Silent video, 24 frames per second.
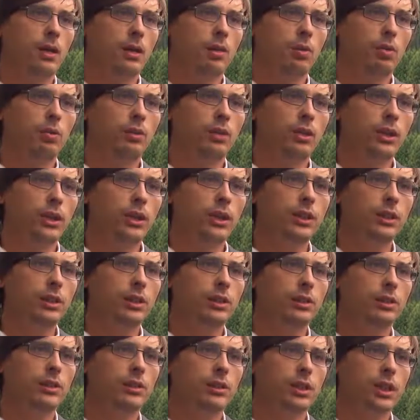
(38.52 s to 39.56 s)
Und hier
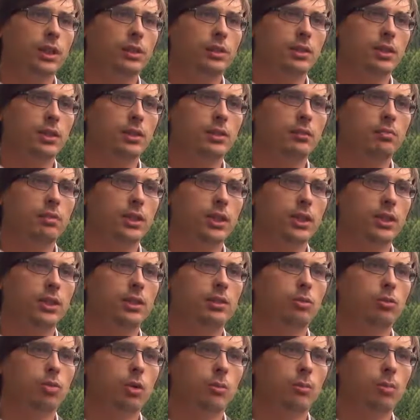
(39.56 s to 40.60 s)
ist es ganz, ganz
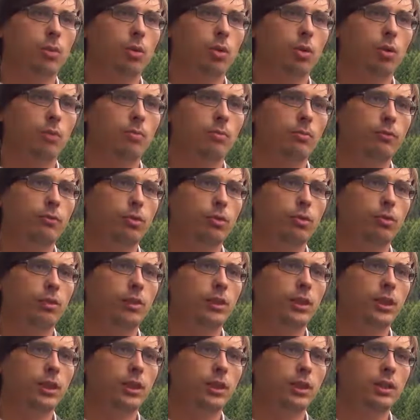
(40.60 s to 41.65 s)
wichtig zu erproben,
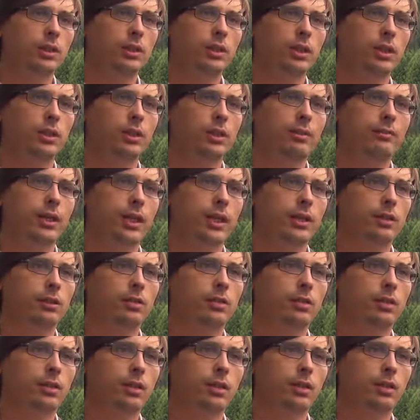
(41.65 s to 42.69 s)
funktionieren denn die
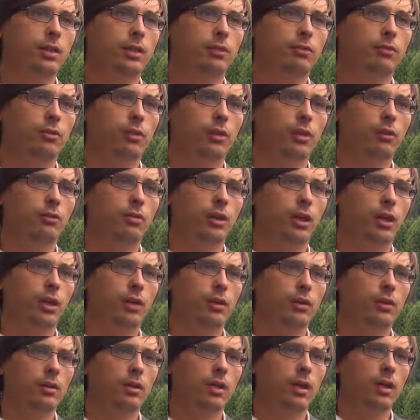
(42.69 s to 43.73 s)
Werkzeuge der
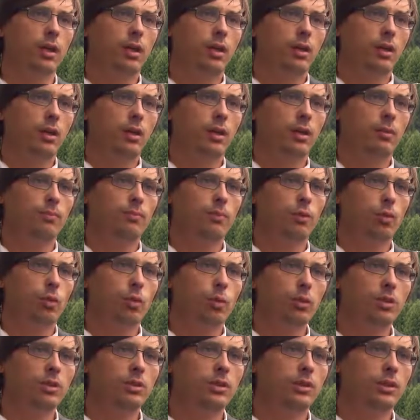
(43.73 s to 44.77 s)
Feuerwehren ähm,
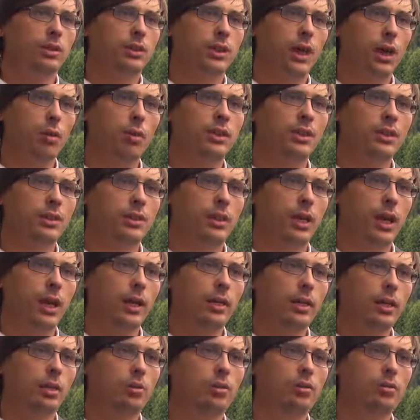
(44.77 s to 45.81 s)
und dauert es
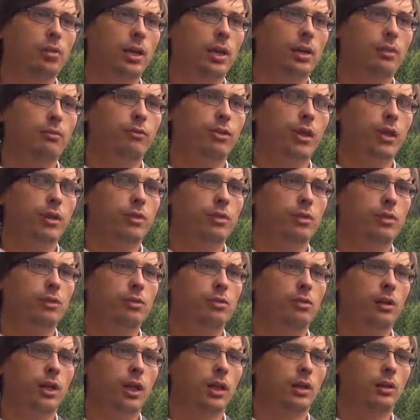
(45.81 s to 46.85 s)
länger, aus so einem Fahrzeug
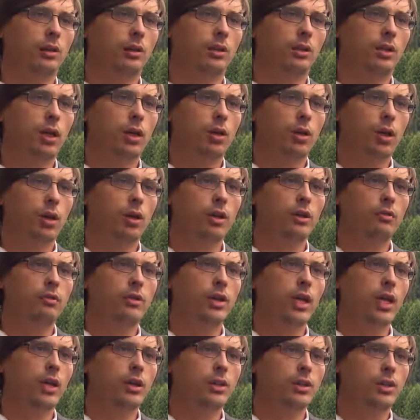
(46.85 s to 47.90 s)
zu retten? Können
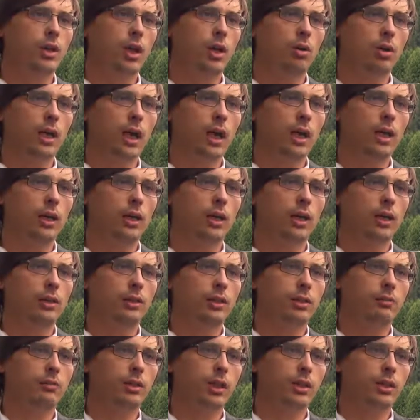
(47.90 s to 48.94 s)
wir also auch alle
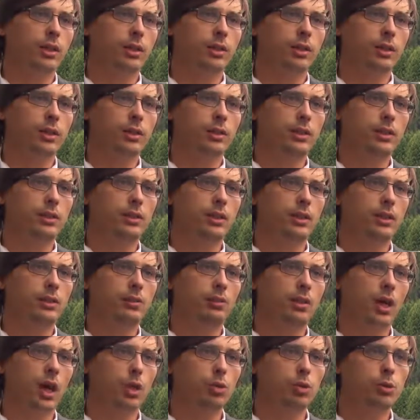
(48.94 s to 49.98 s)
Retter weiter in diese
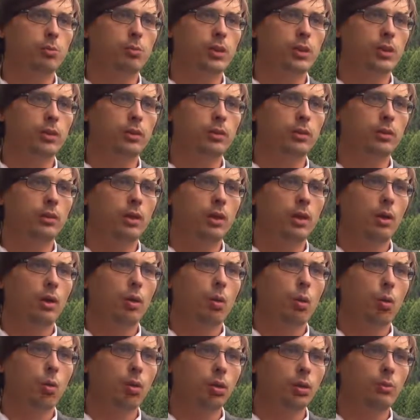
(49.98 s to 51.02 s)
Richtung ausbilden
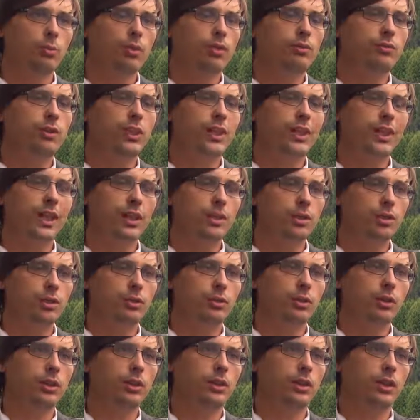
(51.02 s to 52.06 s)
oder müssen wir ganz
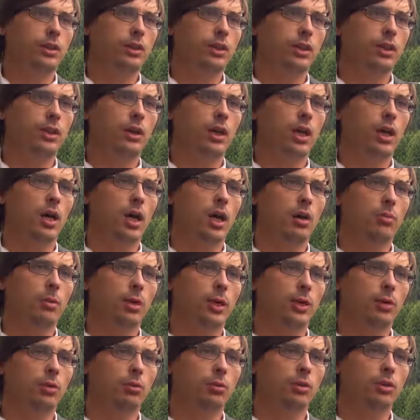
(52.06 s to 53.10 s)
neue Techniken
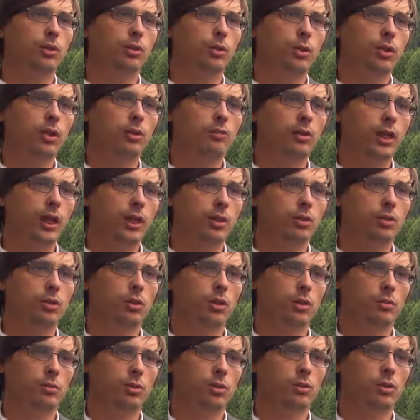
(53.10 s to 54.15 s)
erarbeiten oder neue
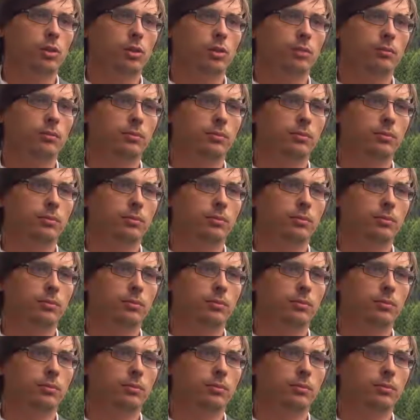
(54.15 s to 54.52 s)
Werkzeuge besorgen?